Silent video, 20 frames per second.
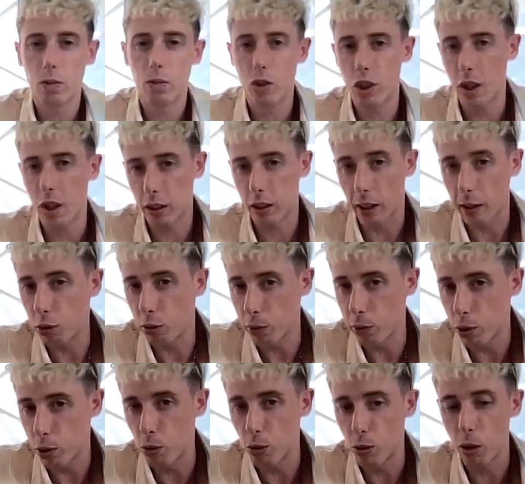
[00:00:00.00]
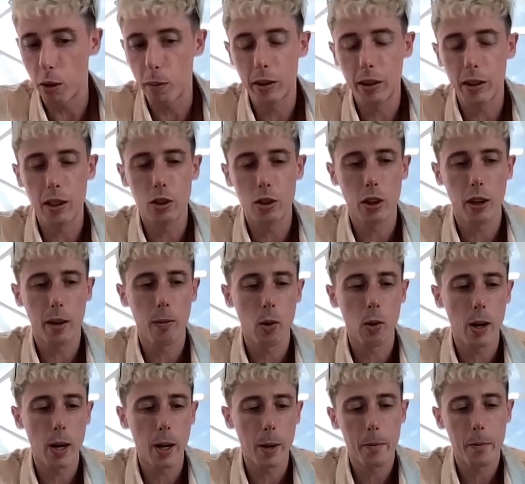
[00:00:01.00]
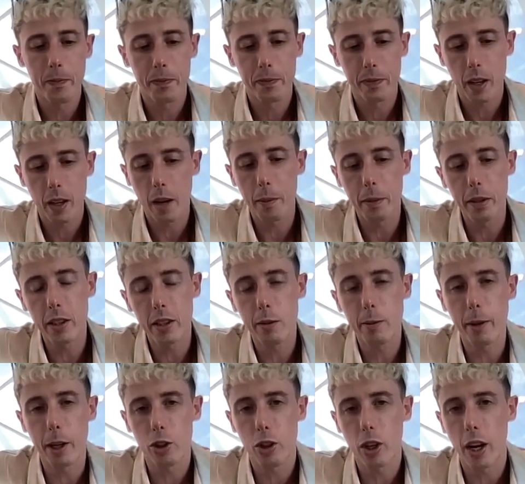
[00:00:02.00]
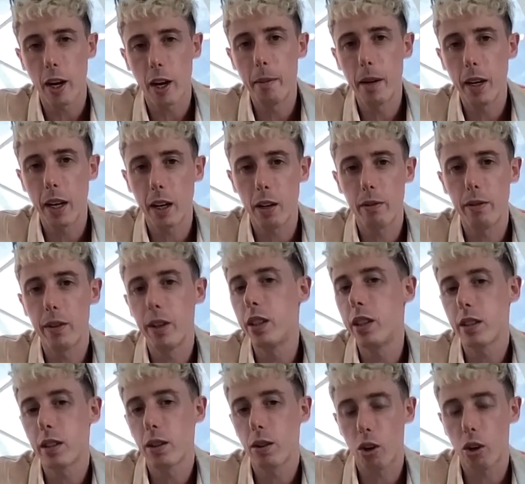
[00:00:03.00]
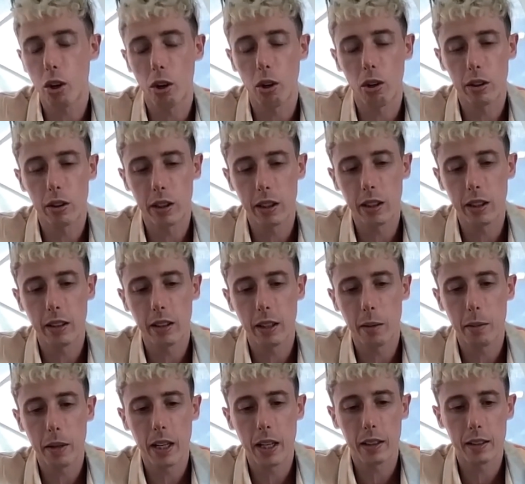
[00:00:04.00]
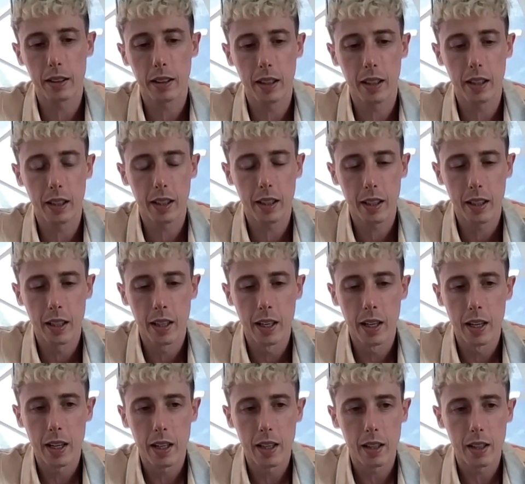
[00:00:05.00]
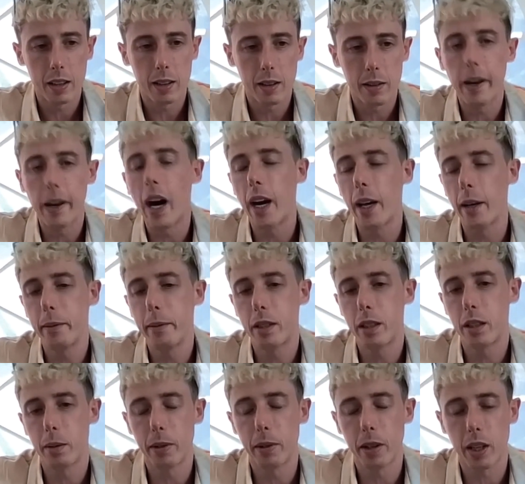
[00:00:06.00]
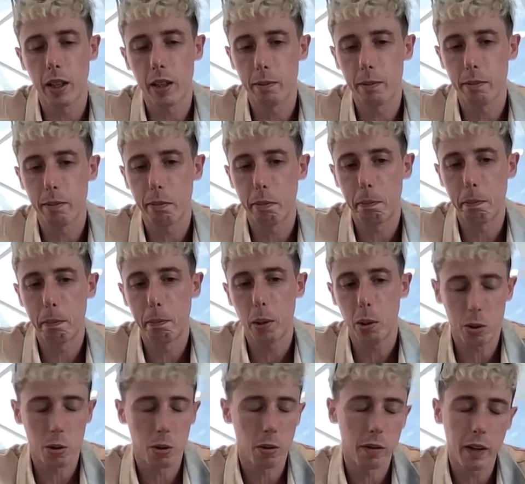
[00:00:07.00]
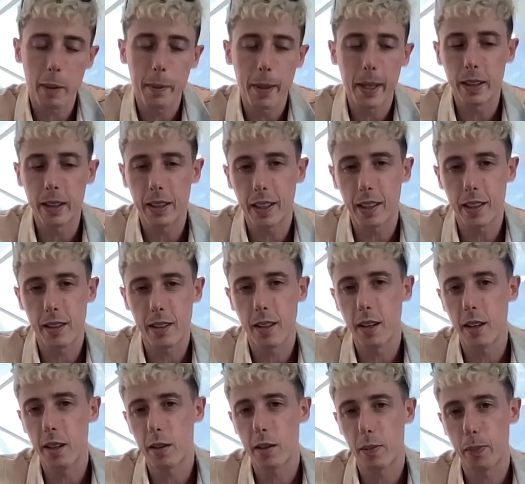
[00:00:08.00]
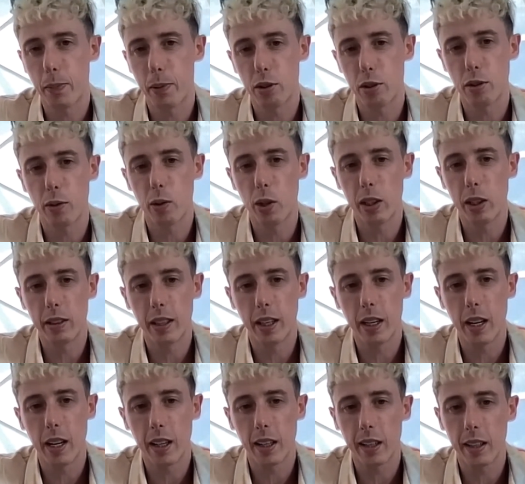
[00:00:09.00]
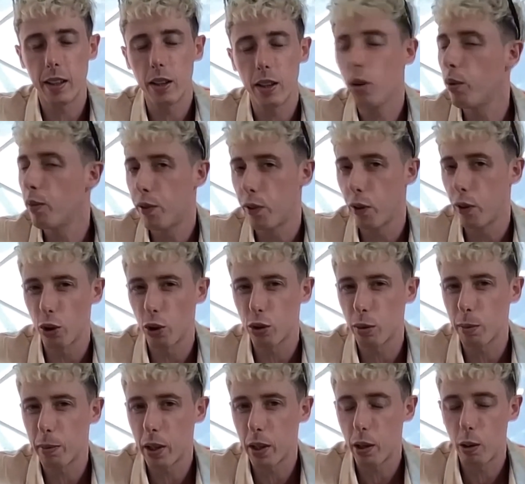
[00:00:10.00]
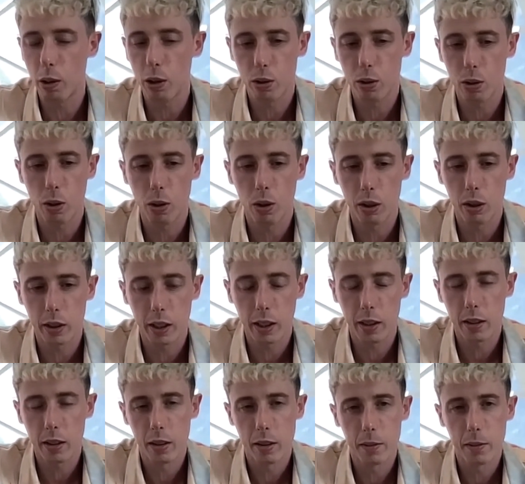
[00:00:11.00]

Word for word: c'è tanto vissuto come ti dicevo e, e mi dispiacerebbe che non venissero colte determinate eh, vibes perché possono veramente essere spesso e volentieri anche di conforto per chi lo ascolta.